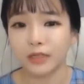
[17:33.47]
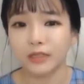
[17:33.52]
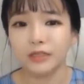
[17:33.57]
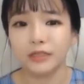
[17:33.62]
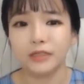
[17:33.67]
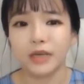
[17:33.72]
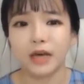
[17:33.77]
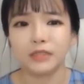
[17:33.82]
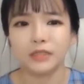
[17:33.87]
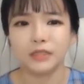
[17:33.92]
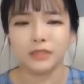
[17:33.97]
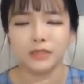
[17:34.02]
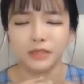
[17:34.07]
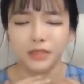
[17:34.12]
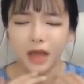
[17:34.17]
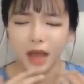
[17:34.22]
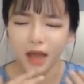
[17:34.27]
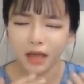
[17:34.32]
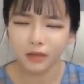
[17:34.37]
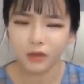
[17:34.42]
이 사실을
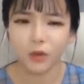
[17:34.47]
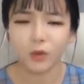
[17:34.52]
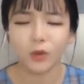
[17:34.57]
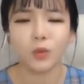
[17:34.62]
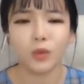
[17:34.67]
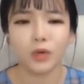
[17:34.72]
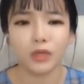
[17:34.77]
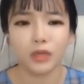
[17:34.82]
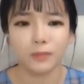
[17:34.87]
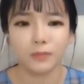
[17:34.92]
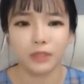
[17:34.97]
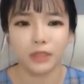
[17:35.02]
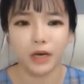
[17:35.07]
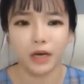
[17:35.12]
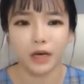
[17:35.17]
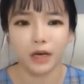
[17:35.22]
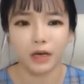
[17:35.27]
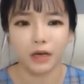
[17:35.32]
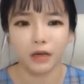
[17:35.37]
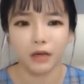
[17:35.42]
다 털어놓게
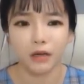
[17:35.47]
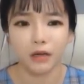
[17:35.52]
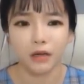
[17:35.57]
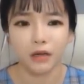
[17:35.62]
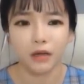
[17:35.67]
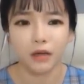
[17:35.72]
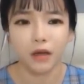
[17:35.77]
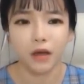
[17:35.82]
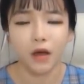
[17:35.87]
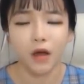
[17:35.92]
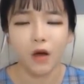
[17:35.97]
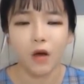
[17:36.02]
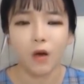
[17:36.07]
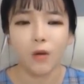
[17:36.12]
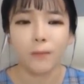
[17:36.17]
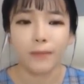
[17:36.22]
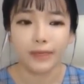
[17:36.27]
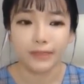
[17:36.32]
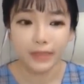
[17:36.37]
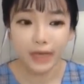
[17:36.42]
됩니다.
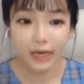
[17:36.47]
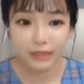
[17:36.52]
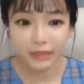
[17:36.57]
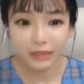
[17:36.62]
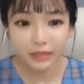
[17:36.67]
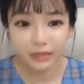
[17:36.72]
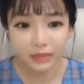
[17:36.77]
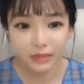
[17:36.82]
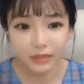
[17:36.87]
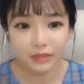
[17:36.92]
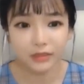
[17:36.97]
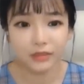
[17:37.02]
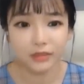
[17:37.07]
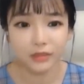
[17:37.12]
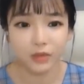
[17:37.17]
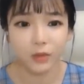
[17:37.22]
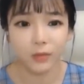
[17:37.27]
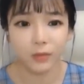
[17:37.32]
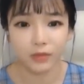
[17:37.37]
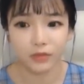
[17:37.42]
엄마 사실은,
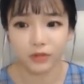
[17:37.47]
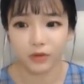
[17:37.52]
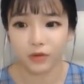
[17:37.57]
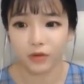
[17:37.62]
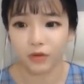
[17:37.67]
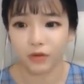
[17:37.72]
이러면서.